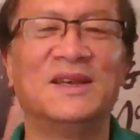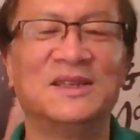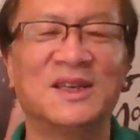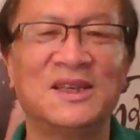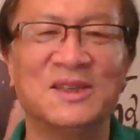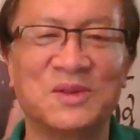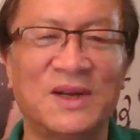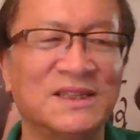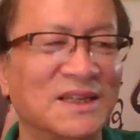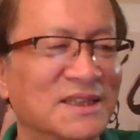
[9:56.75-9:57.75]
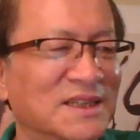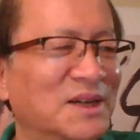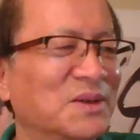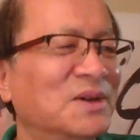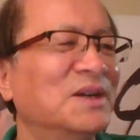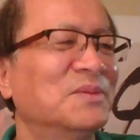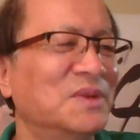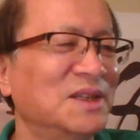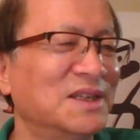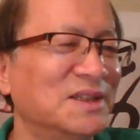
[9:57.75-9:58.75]
先给你抓起来，然后
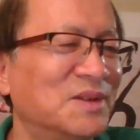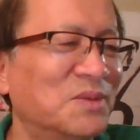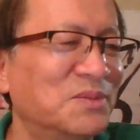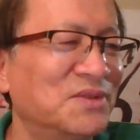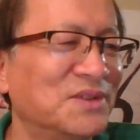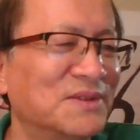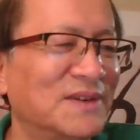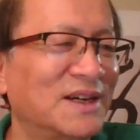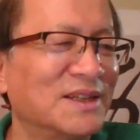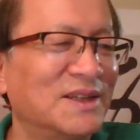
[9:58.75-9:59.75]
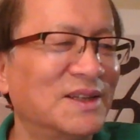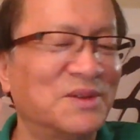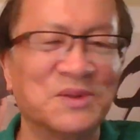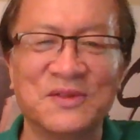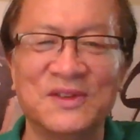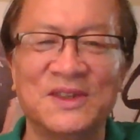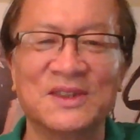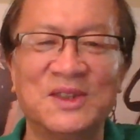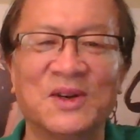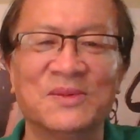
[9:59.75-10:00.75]
媒体一公布，是吧？都是非常
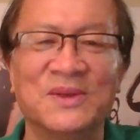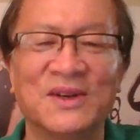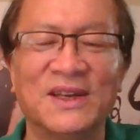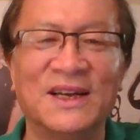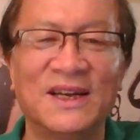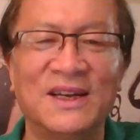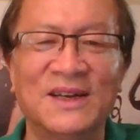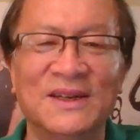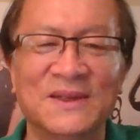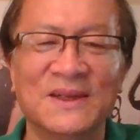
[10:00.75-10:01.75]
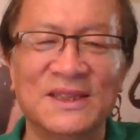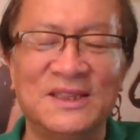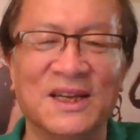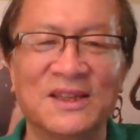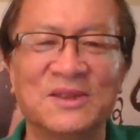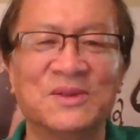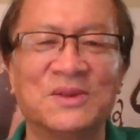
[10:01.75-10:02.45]
巧妙的，讲的都是